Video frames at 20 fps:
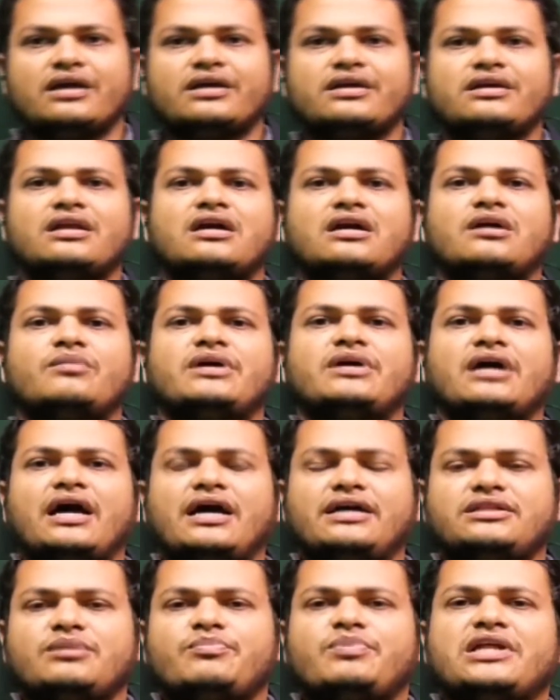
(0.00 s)
కీలకమే
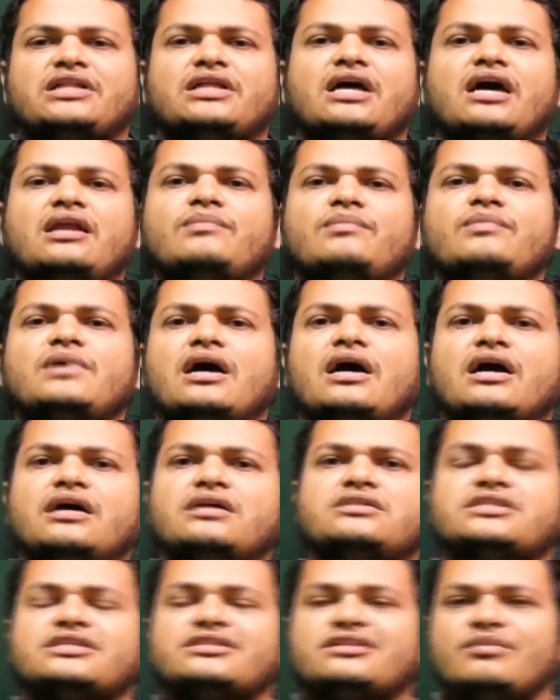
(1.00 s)
అయితే ప్రధానంగా
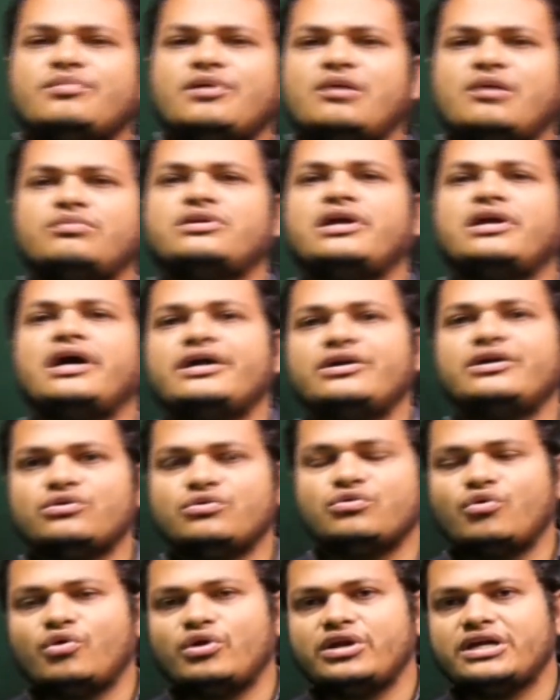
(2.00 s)
చంద్రబాబు
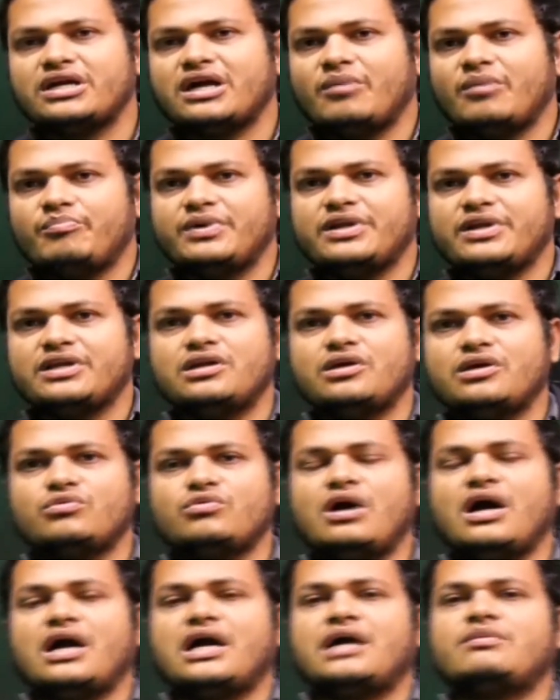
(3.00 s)
నాయుడు కొన్ని
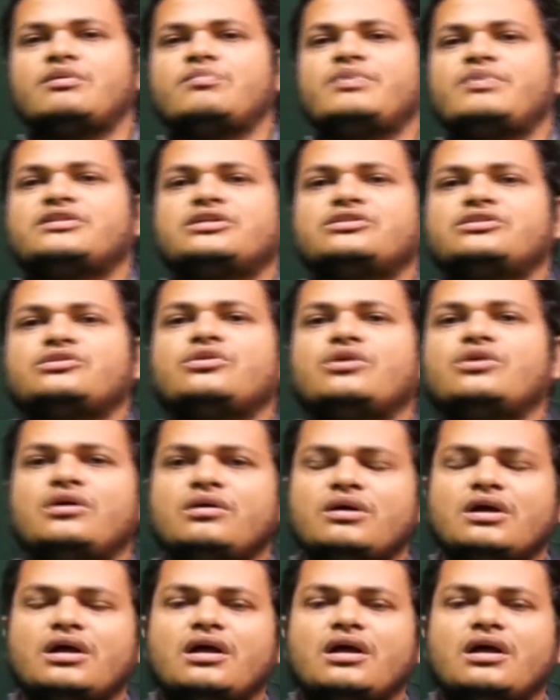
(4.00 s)
కంపెనీలకు అక్రమ పద్ధతిలో